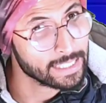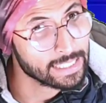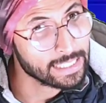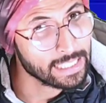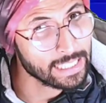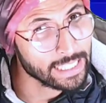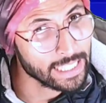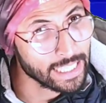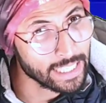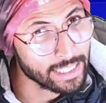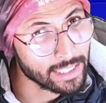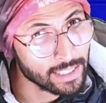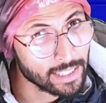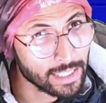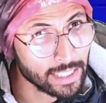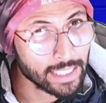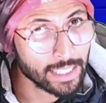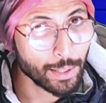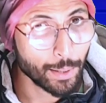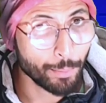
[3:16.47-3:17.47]
ক্লিয়ার
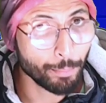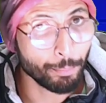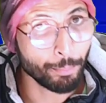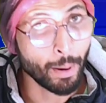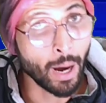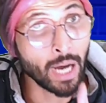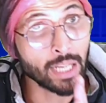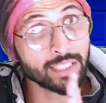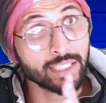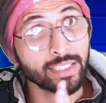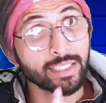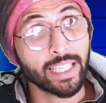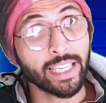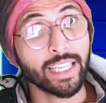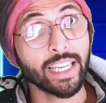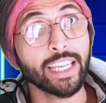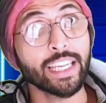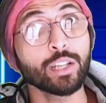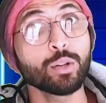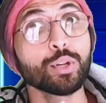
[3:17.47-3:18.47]
পাঁচ
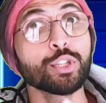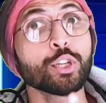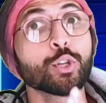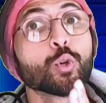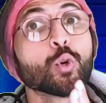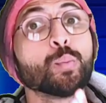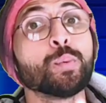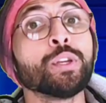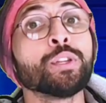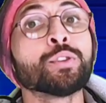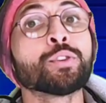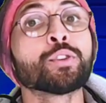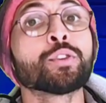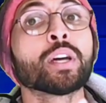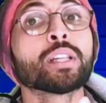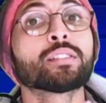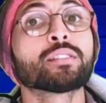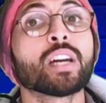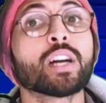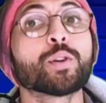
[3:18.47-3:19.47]
থেকে কি রয়েছে
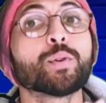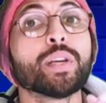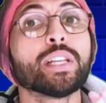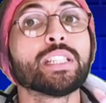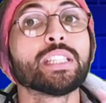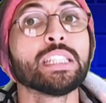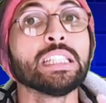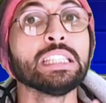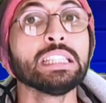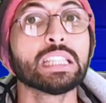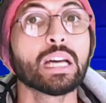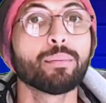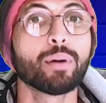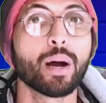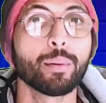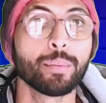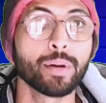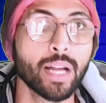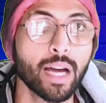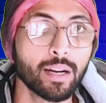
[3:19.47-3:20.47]
রবীন্দ্রনাথ ঠাকুরের চিন্তা
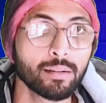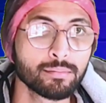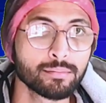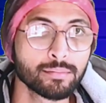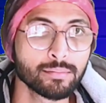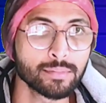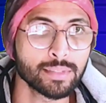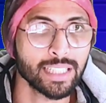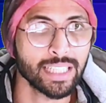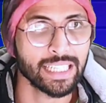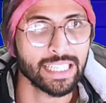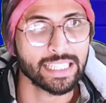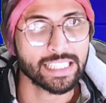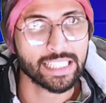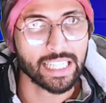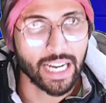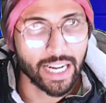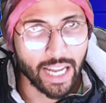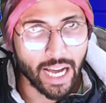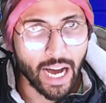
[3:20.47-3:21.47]
ভাবনা
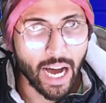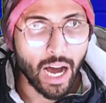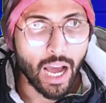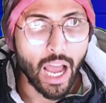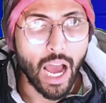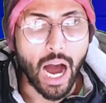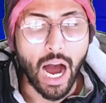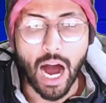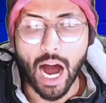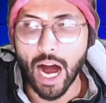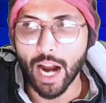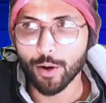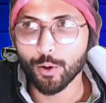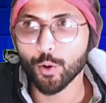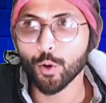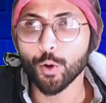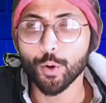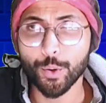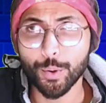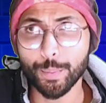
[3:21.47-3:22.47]
এছাড়া আরও
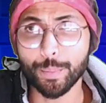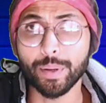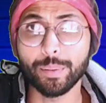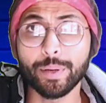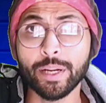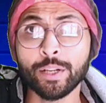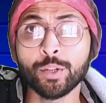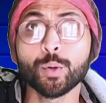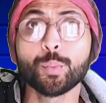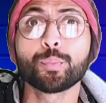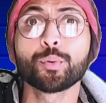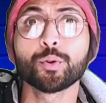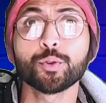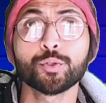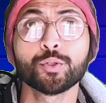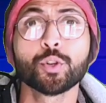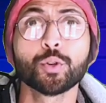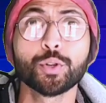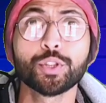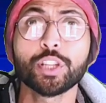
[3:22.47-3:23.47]
বিভিন্ন
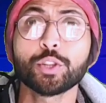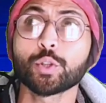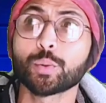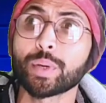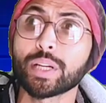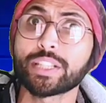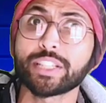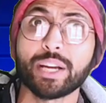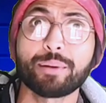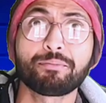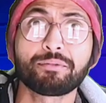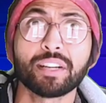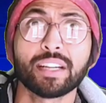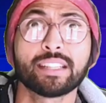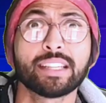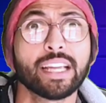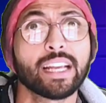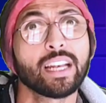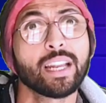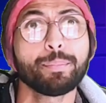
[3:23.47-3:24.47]
প্রশ্ন রয়েছে তোমরা চ্যাপ্টার
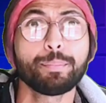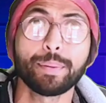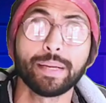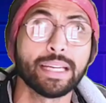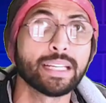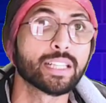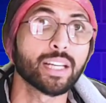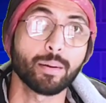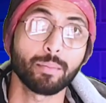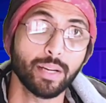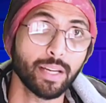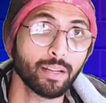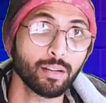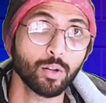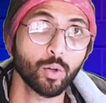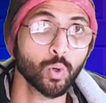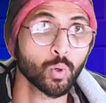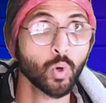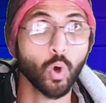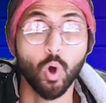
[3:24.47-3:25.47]
দেখলে পেয়ে যাবে
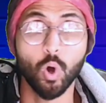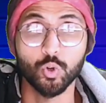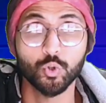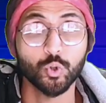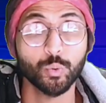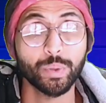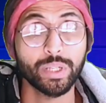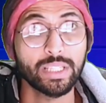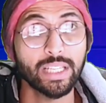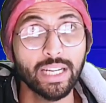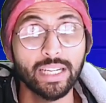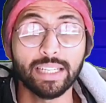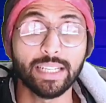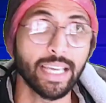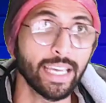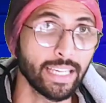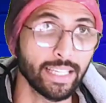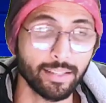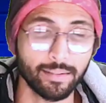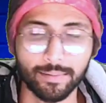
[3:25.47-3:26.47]
কোনো অসুবিধা
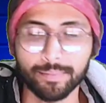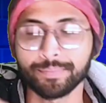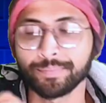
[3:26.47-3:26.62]
নেই